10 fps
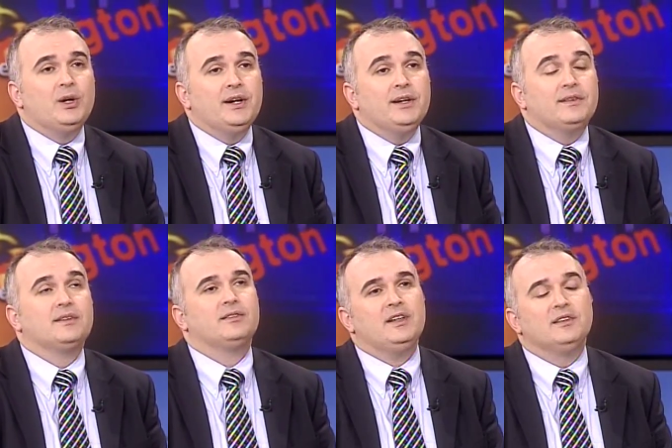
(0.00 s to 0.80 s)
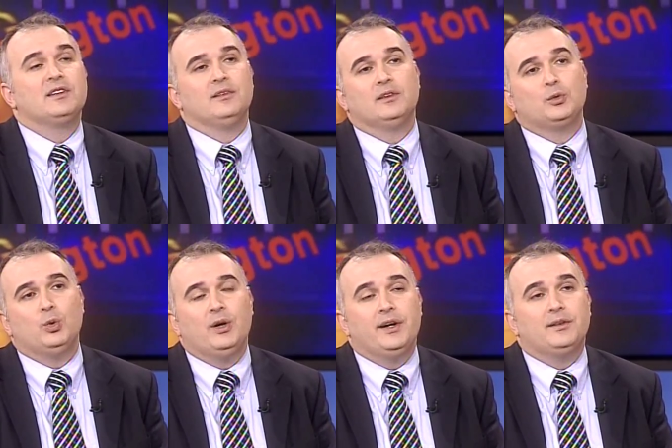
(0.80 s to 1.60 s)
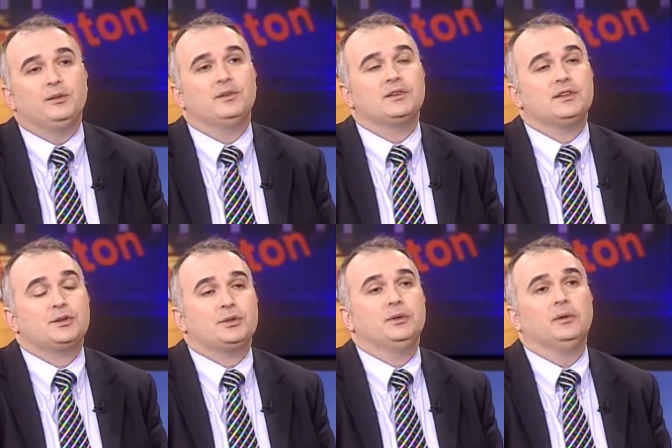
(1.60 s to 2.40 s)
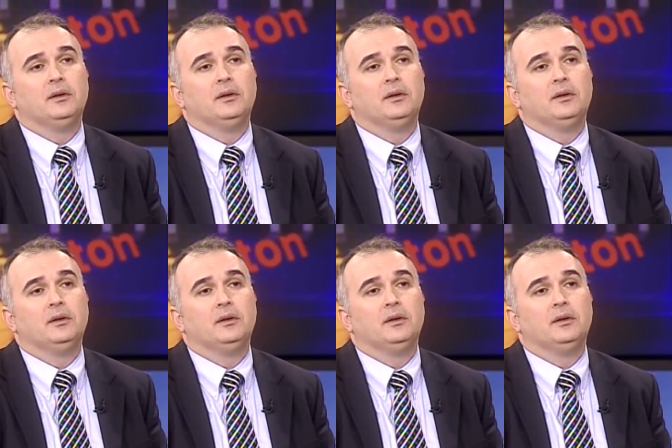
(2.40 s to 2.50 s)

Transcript: Neden Washington göreceli olarak sessiz